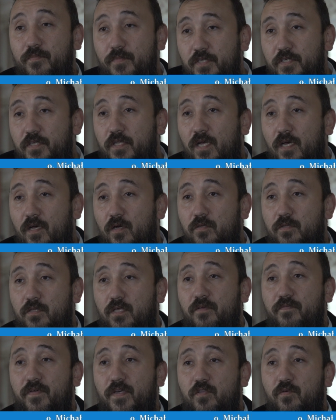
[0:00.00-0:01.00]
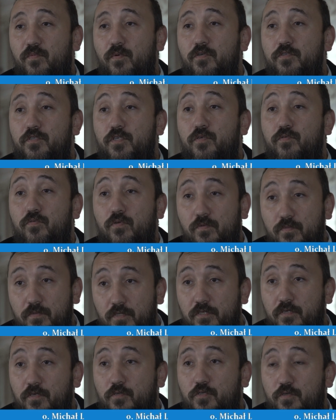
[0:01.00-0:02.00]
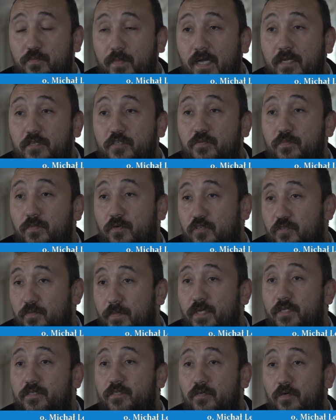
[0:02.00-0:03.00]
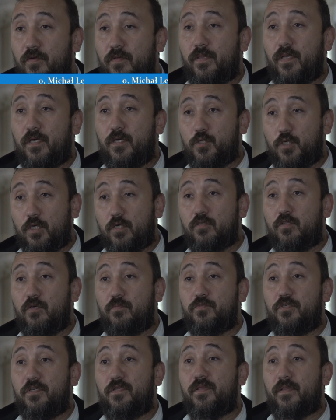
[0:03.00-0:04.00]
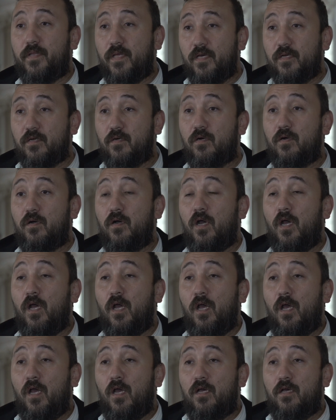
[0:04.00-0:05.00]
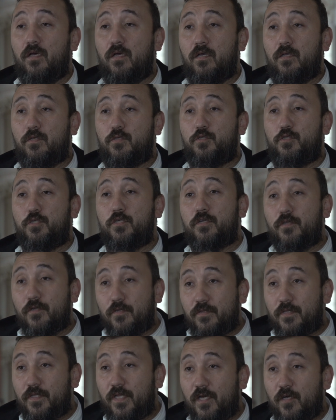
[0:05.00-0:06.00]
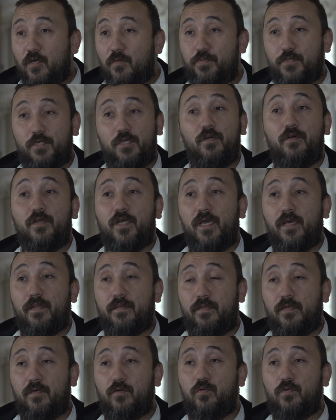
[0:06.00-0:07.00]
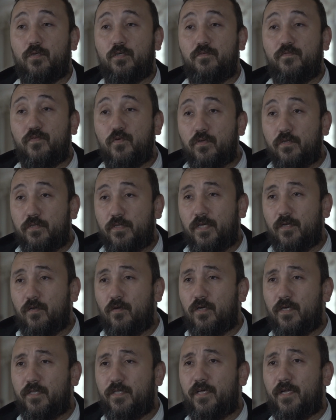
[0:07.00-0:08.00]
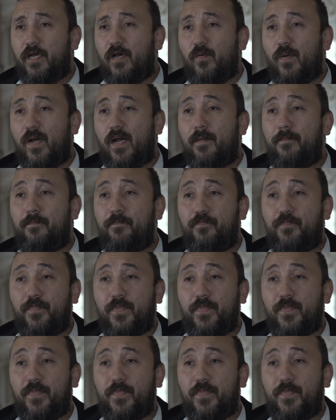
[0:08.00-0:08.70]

myślę o tej wiadomości, którą dziś otrzymaliśmy o śmierci ojca Jerzego Tomzińskiego, e, trzykrotnego przeora Jasnej Góry, dwukrotnego generała